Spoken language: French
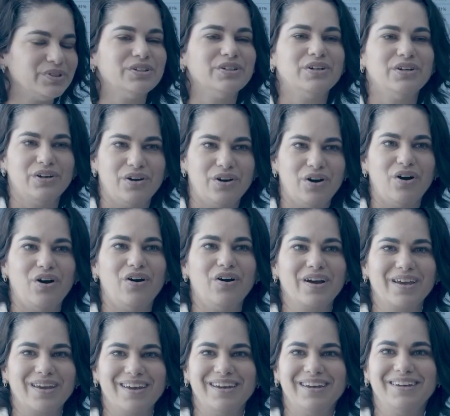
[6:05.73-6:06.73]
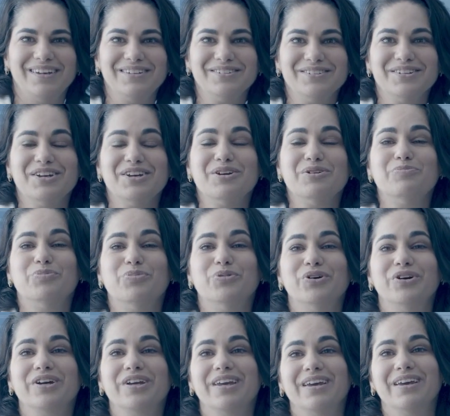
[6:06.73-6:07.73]
car il s'agit peut-être seulement des
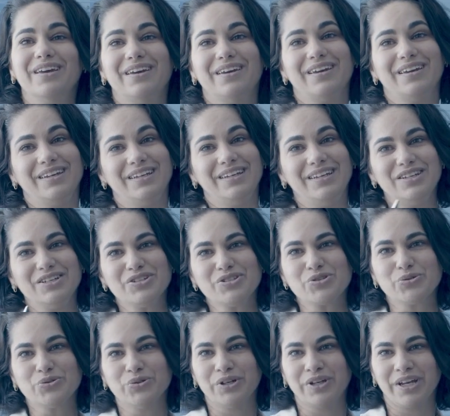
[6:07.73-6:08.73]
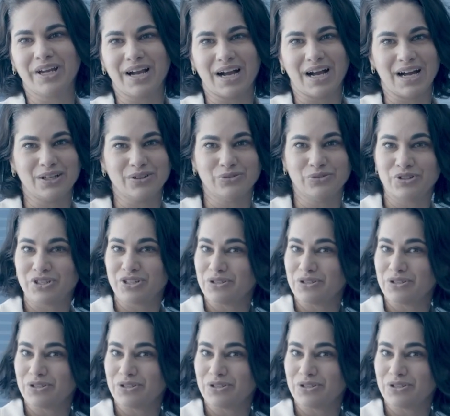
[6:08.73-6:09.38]
prémices de cette tendance technologique.